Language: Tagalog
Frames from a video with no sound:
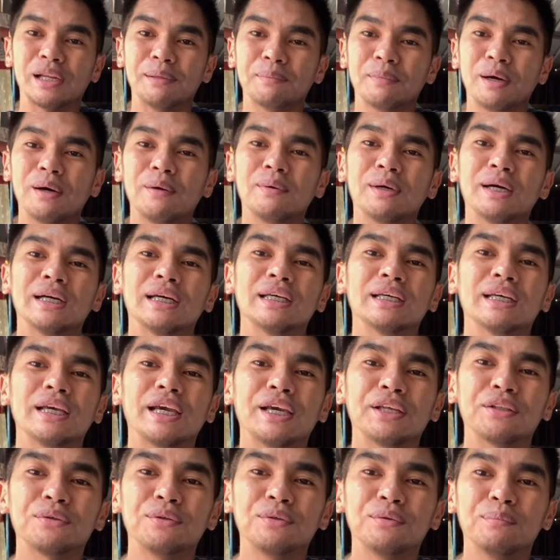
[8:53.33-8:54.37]
Halimbawa,
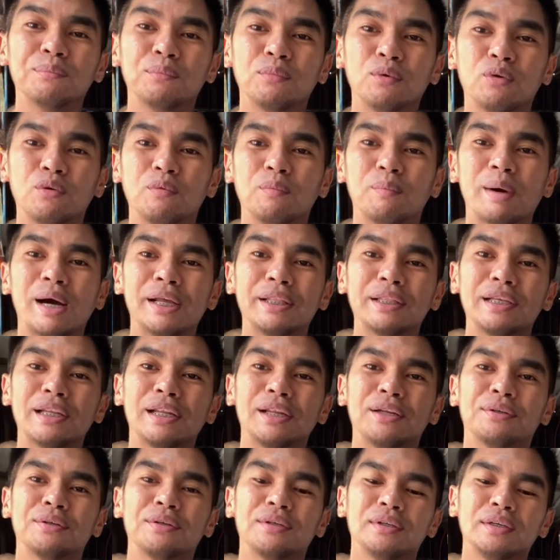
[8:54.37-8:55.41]
itong buong
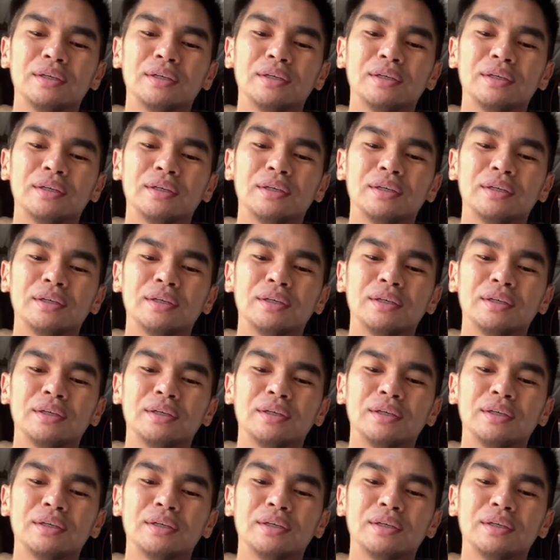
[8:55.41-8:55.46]
panel, ano,